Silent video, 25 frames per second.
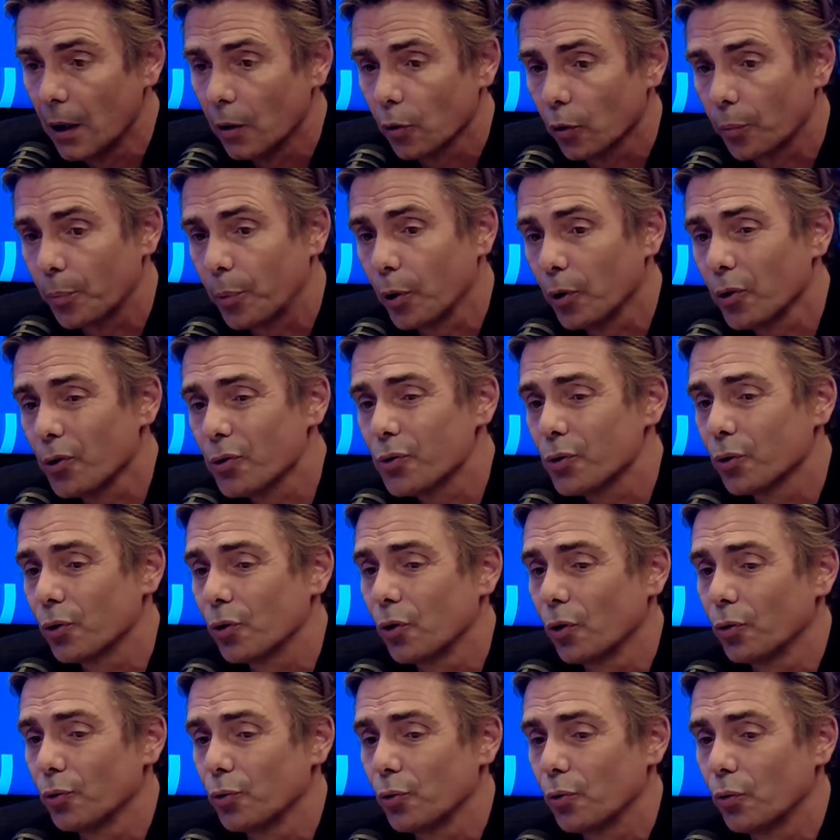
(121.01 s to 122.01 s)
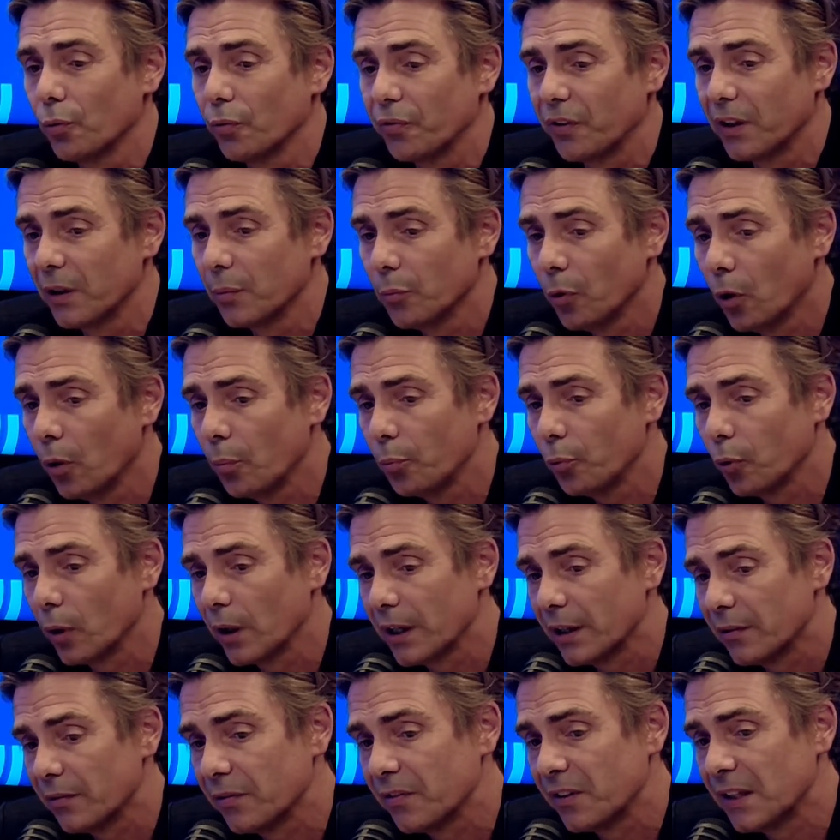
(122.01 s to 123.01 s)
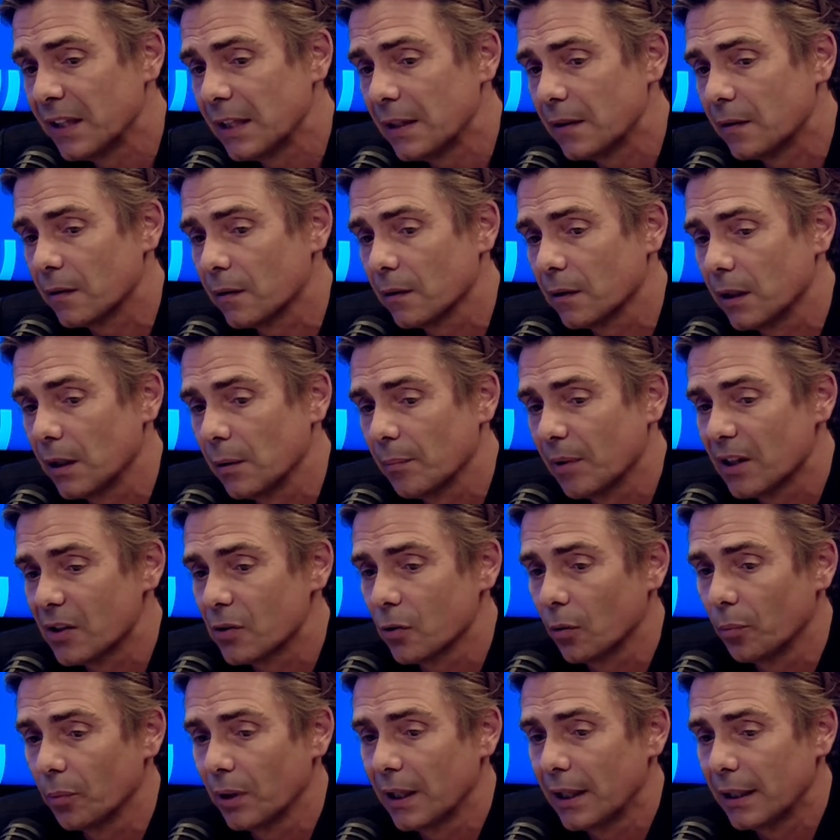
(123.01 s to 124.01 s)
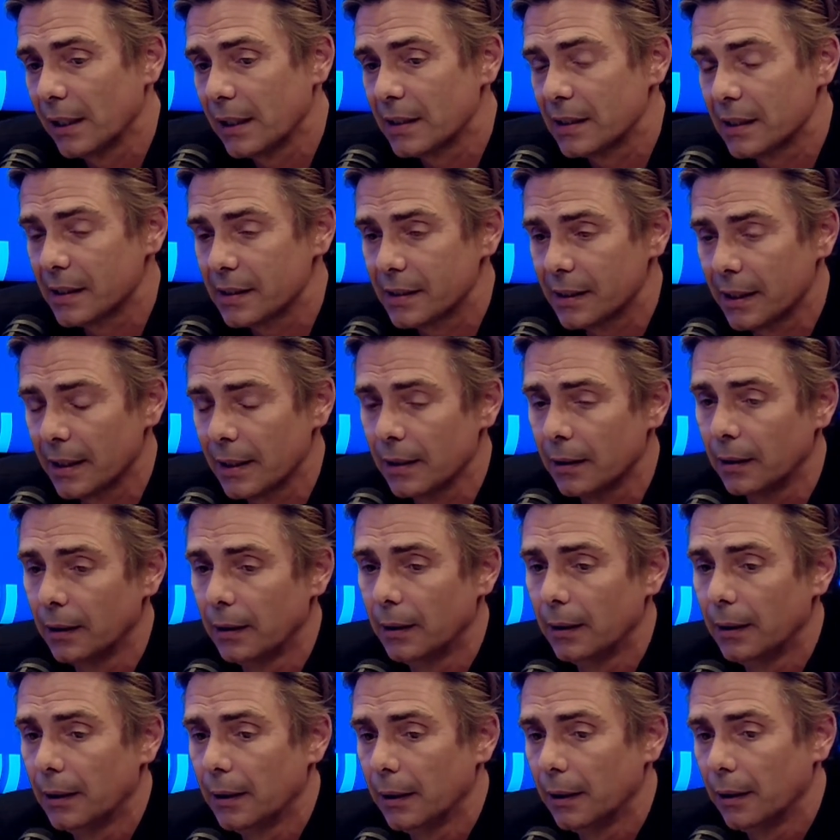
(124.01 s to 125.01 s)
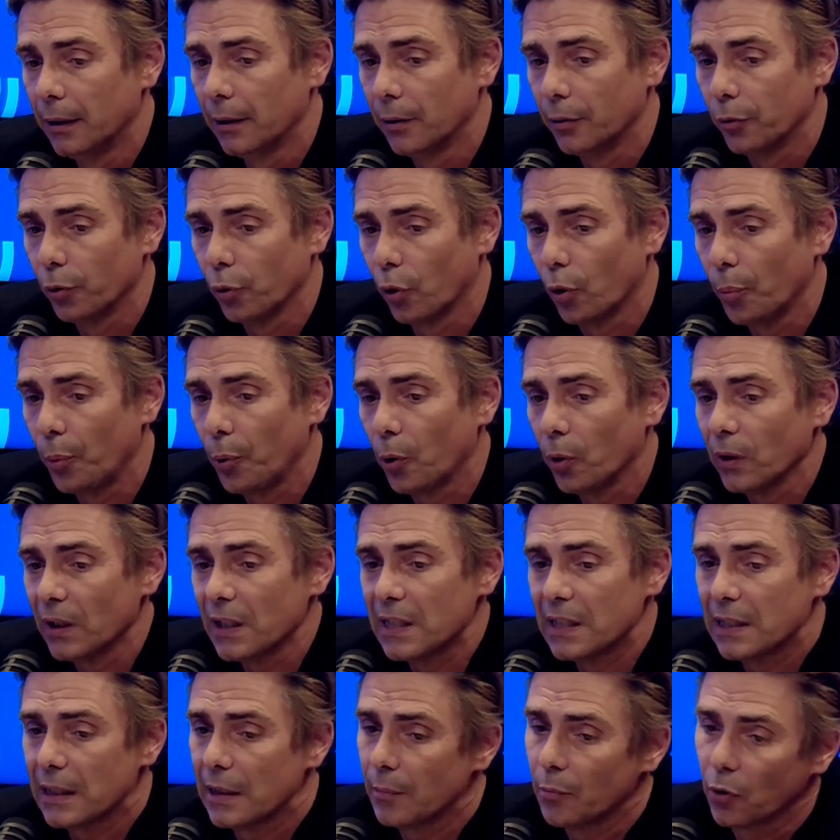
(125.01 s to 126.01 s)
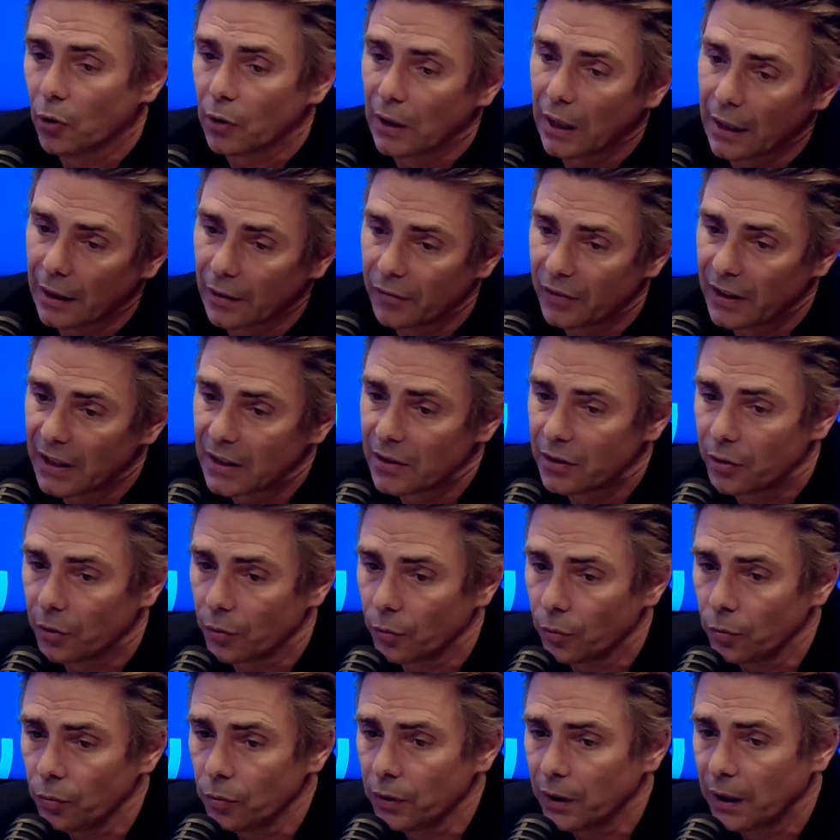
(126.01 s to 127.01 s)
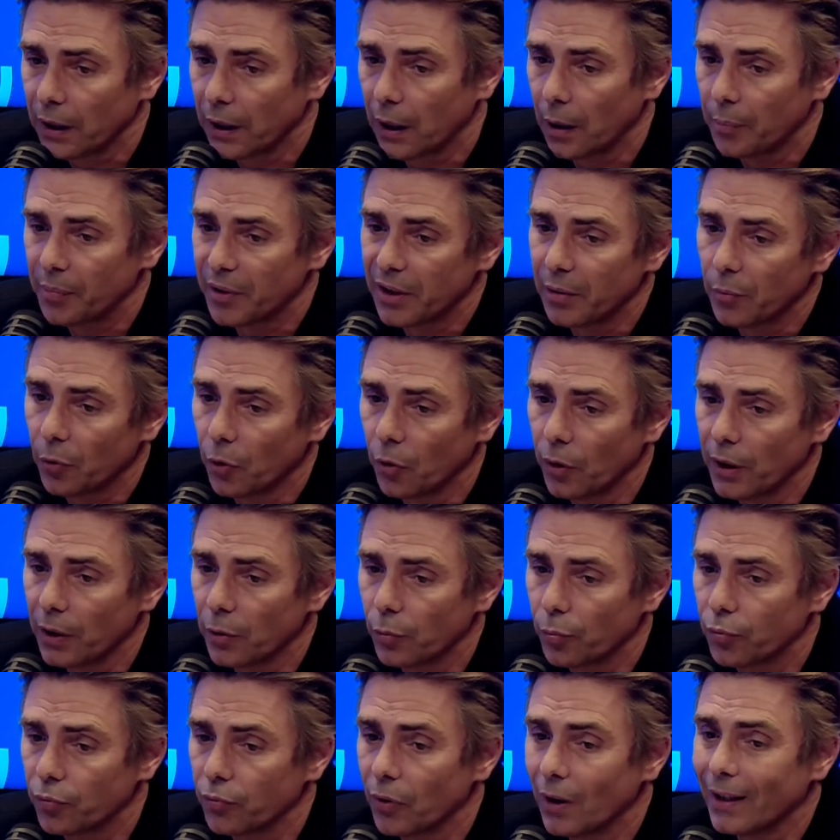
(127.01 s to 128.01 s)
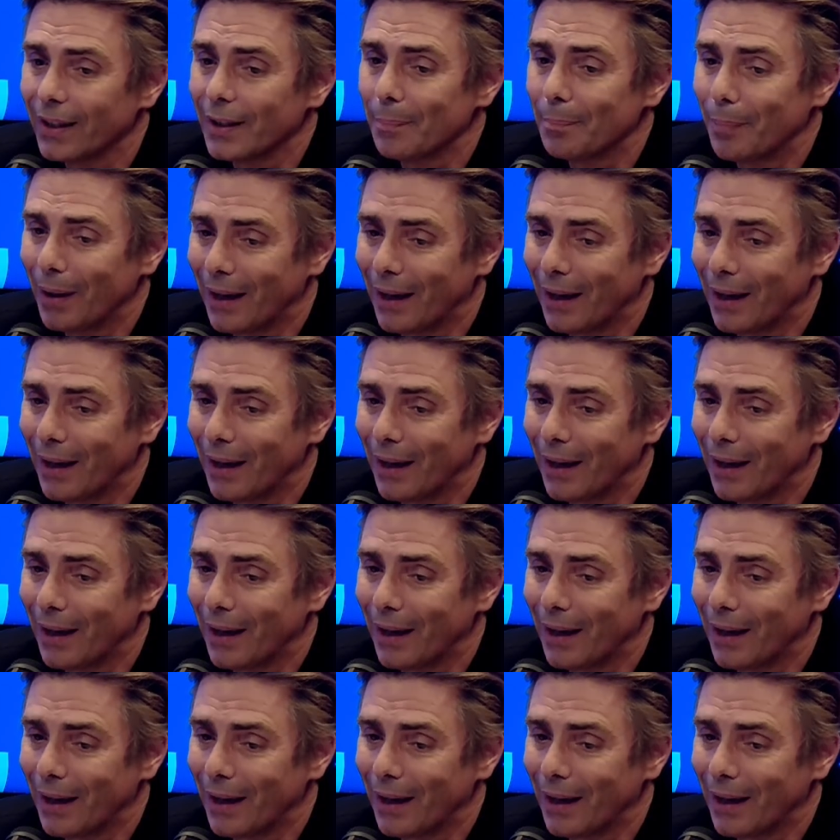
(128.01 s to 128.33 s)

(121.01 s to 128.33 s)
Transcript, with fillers: Donc pendant ce temps du confinement, pour vite, il m'a semblé nécessaire de reprendre les éléments de la réflexion très rapidement et de pouvoir les